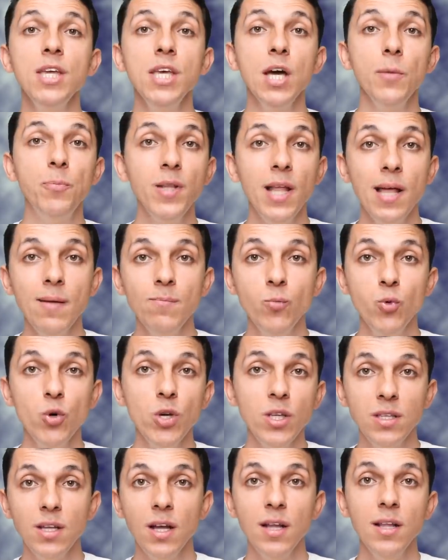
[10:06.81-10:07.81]
yapılan bu
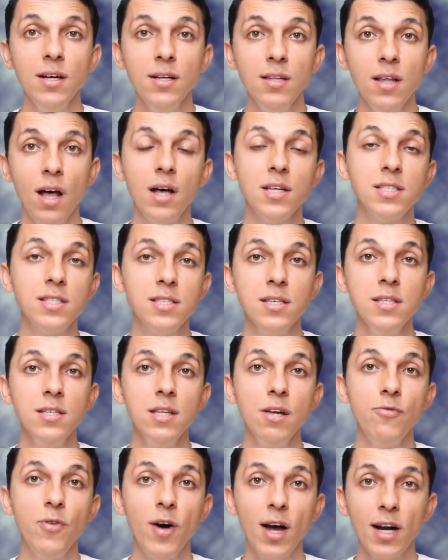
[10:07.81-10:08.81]
iddiaların
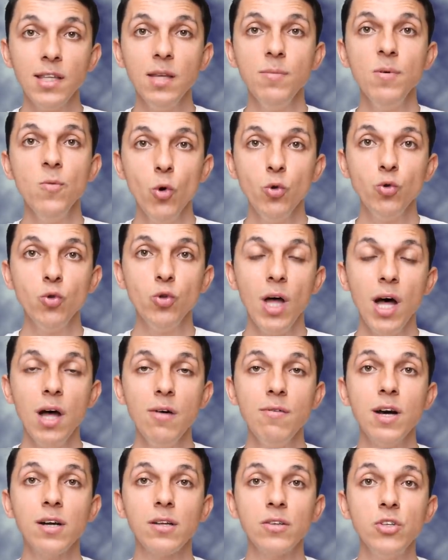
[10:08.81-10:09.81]
aslında farklı bir boyutu
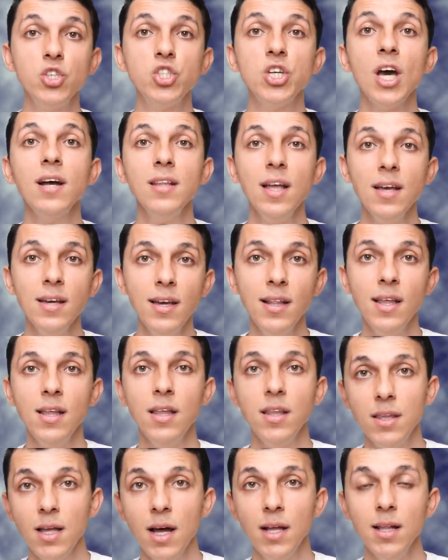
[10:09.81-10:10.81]
daha var. Dışarıdan gelen
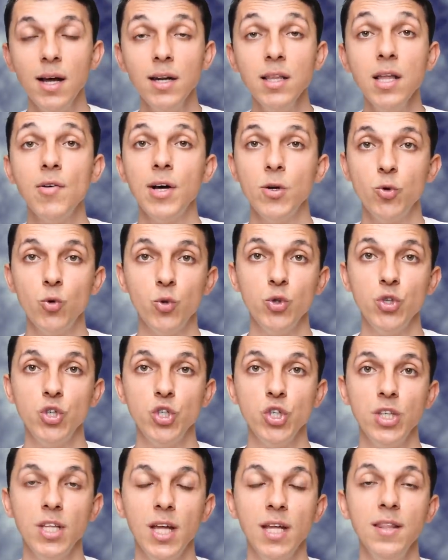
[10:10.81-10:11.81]
iddialar da var yurt
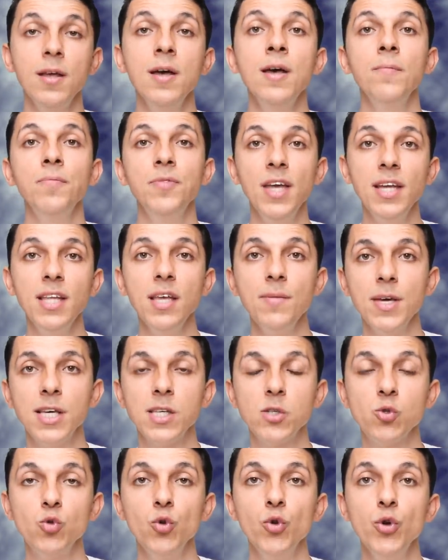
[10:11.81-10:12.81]
dışından. Ne demek
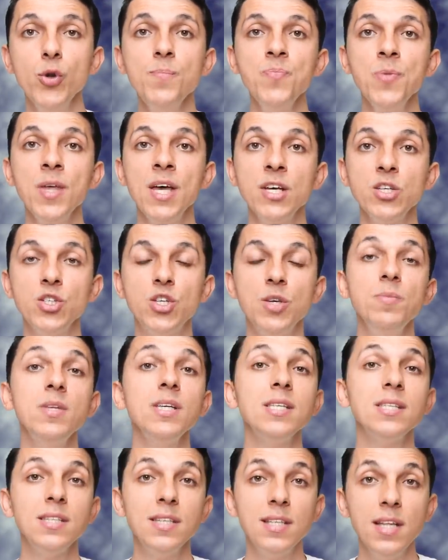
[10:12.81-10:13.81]
istiyorum?
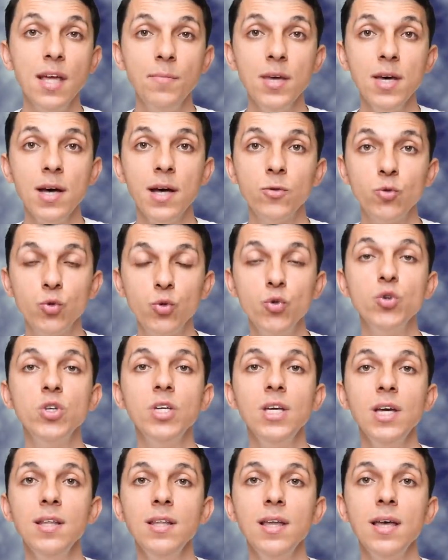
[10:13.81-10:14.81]
Şimdi sinemia
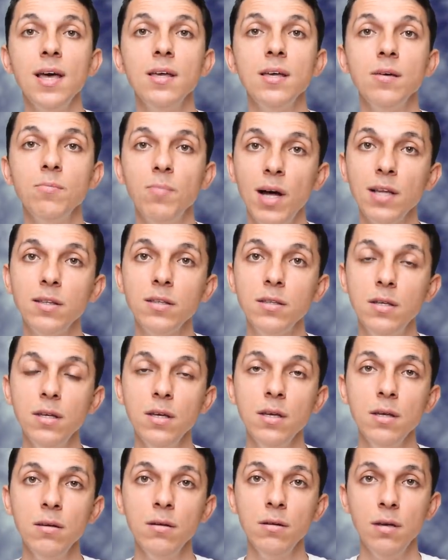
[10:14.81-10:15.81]
Türkiye'de
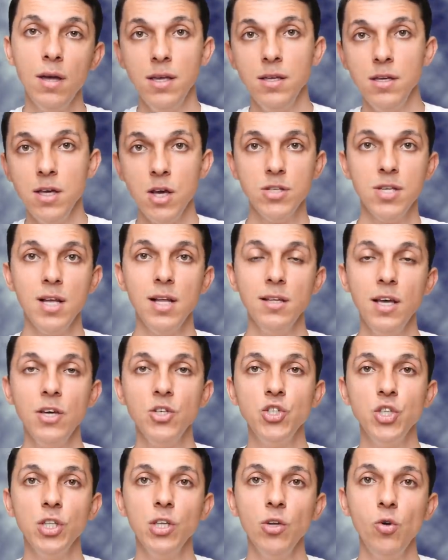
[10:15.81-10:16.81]
battı e, yasal
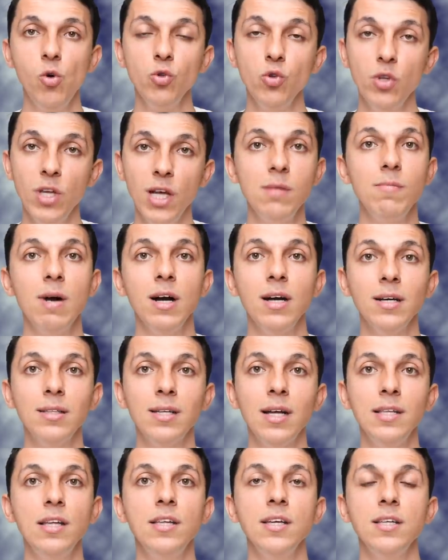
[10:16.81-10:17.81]
değişiklik oldu diyelim.
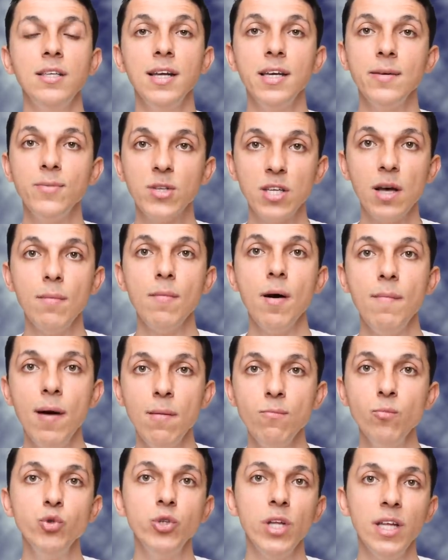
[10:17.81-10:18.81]
Hakikaten dedikleri gibi
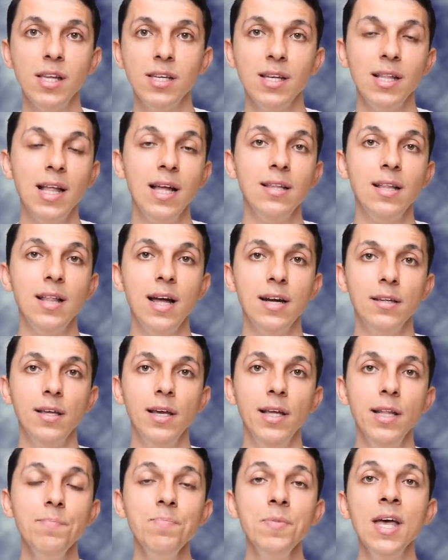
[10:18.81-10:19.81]
tamamen bundan etkilendiler
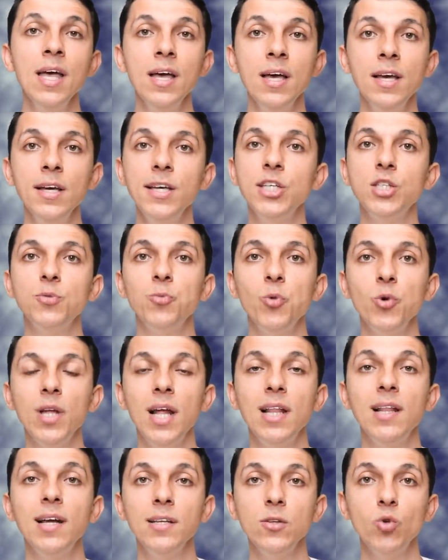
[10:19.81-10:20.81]
diyelim. İş
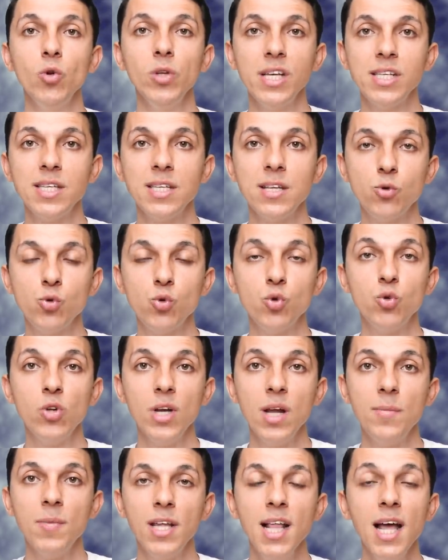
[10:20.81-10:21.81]
modellerini dolayısıyla
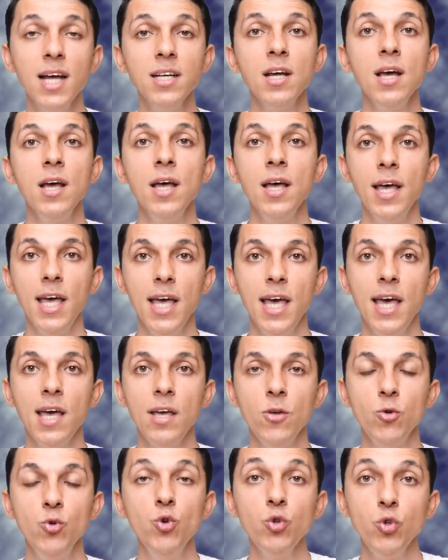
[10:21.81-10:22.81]
sürdüremediler.
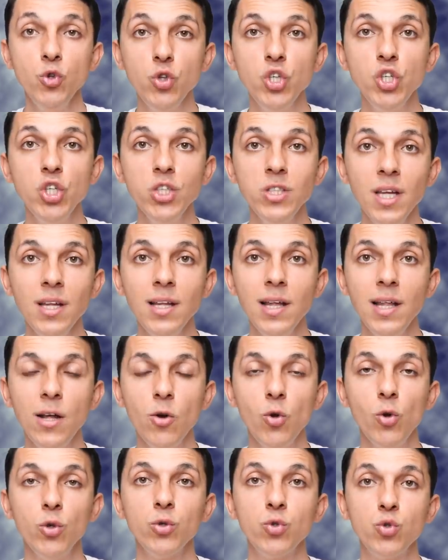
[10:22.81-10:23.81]
E, yurt dışında neler
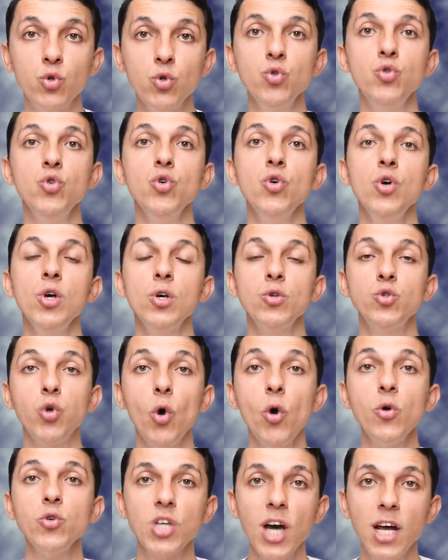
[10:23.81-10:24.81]
oldu? Çünkü
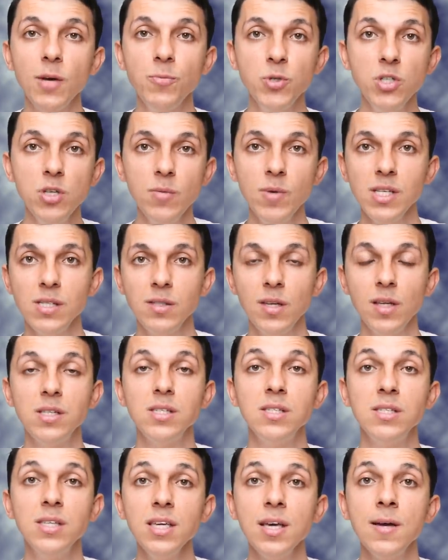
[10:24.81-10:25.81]
çok çarpıcı bir
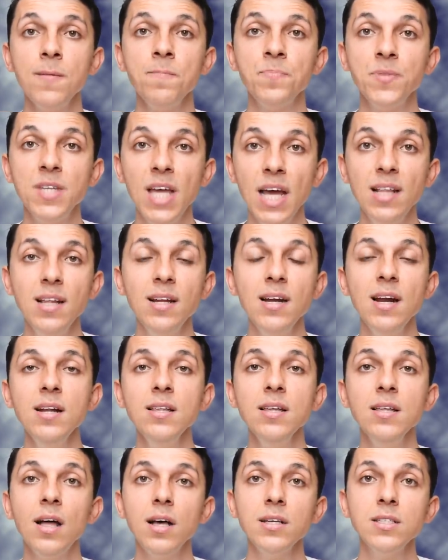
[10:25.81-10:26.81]
istatistik.
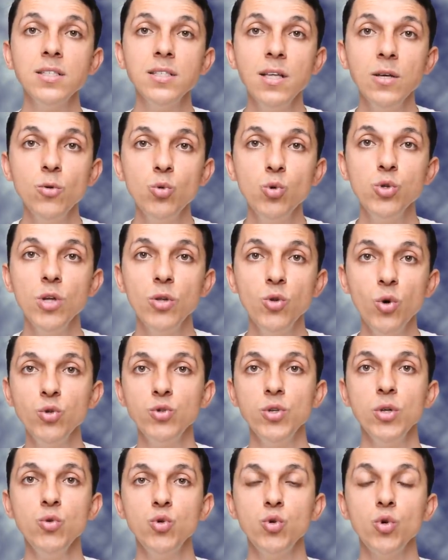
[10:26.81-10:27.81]
Gelirlerinin aslında
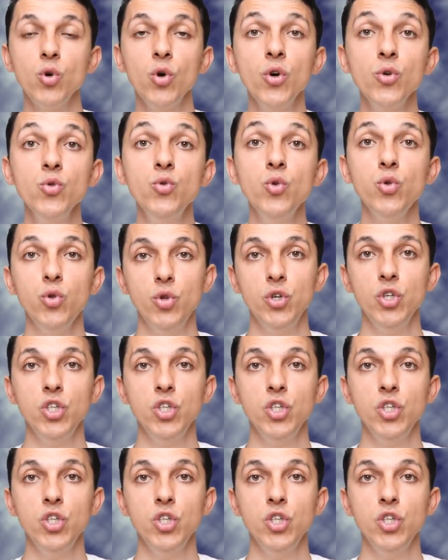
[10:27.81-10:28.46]
%93'ü yurt